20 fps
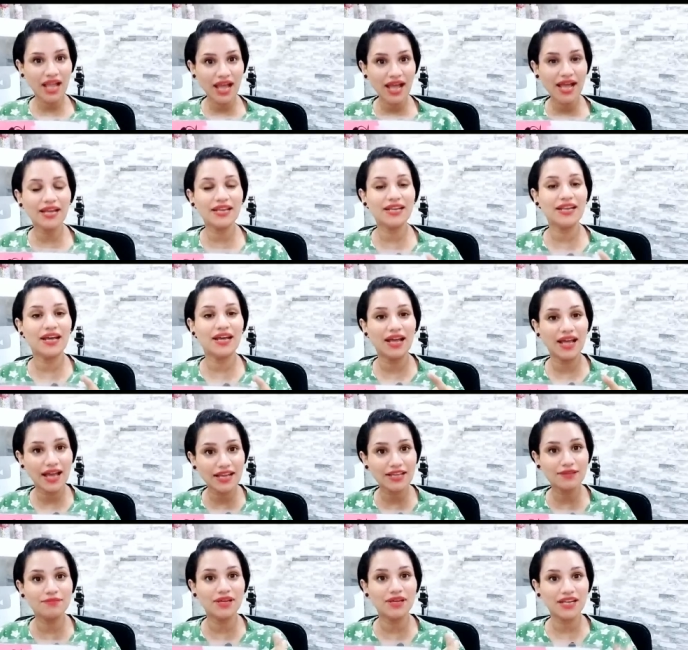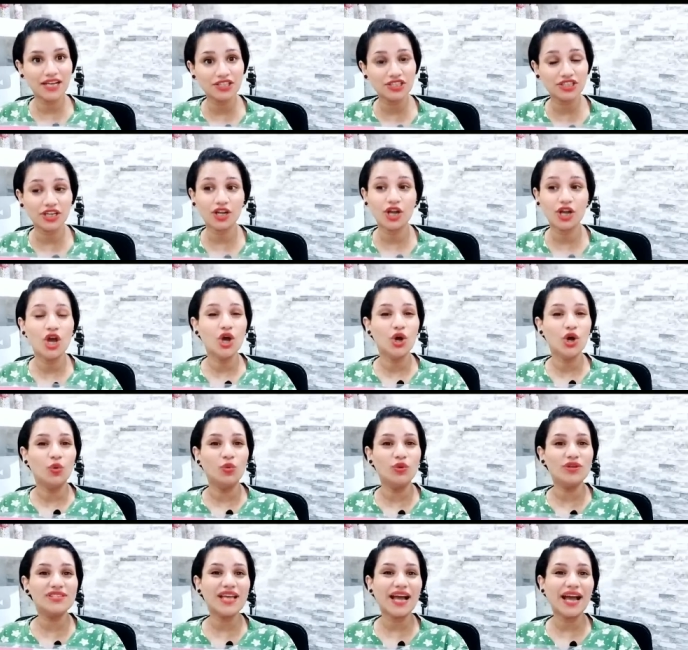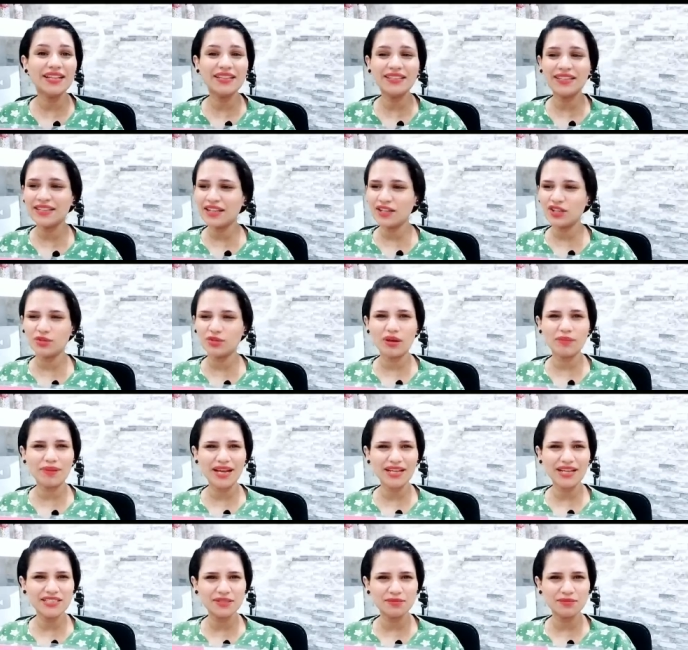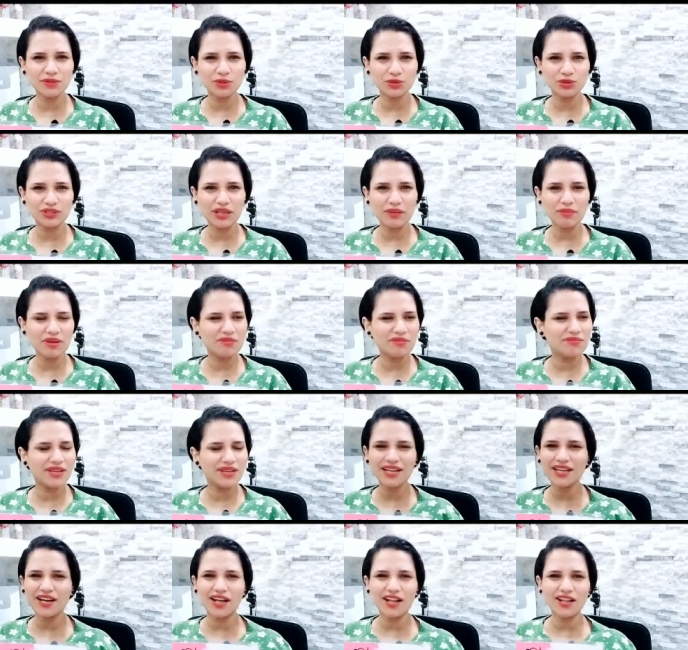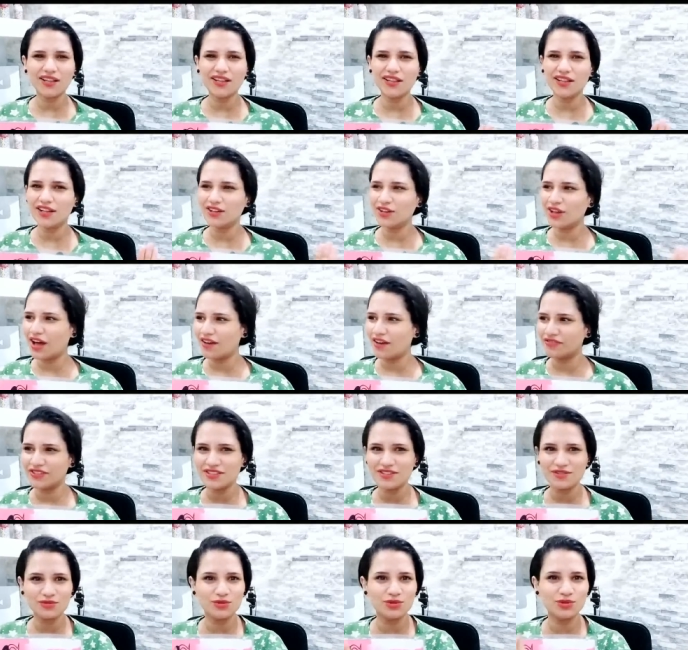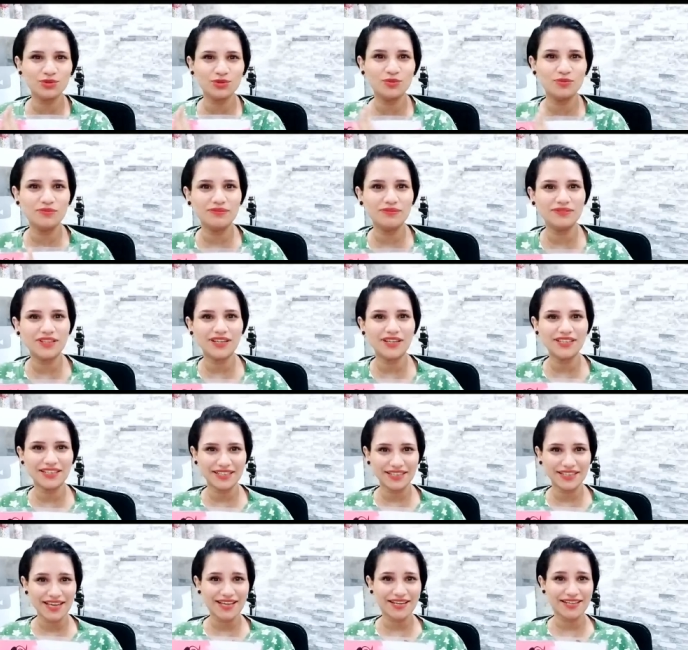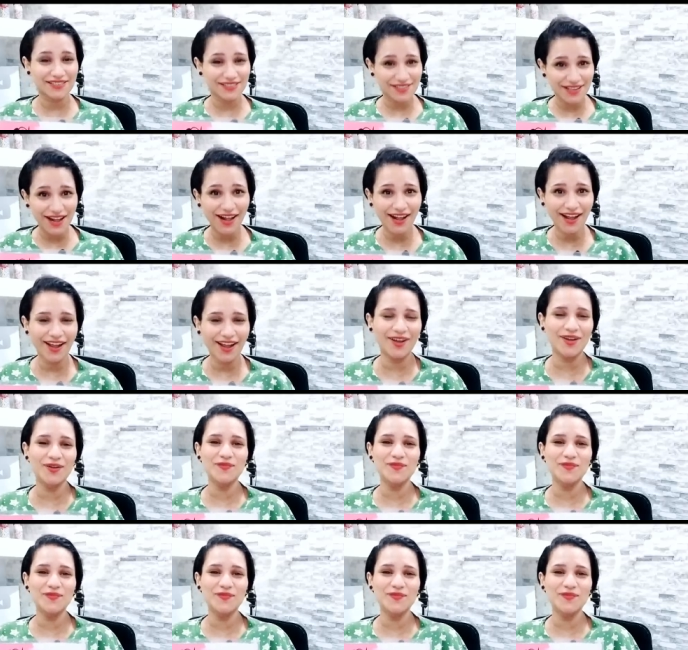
احلى اجمل اشك وساعات كده تبقى معدي من قدام المرايه الله الحفيظ وتقوم طالع جاري صح